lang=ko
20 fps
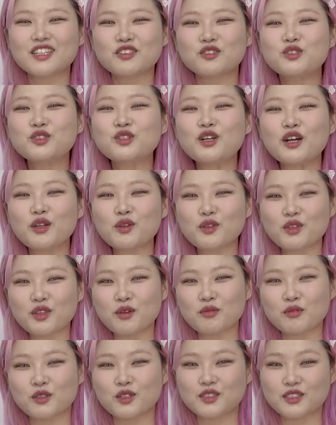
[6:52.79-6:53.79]
제가 중학교
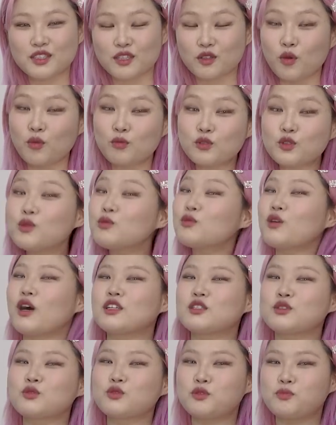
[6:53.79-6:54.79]
때부터 진짜 너무너무 가지고